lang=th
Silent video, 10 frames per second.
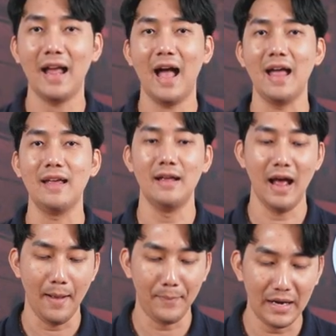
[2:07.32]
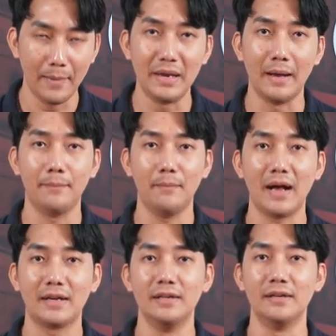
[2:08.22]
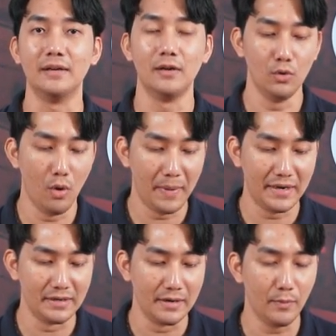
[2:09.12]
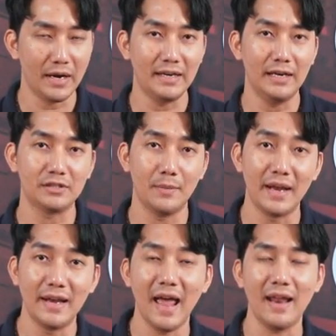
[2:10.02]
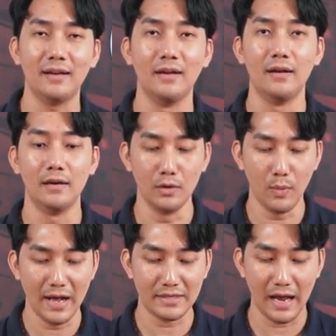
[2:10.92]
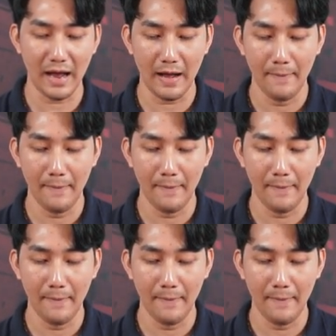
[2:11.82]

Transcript: ได้ง่ายอ่เป็นระเบียบมากขึ้น รวมไปถึงเวลาที่เราจะเมนเทนแนนซ์หรือว่าจะ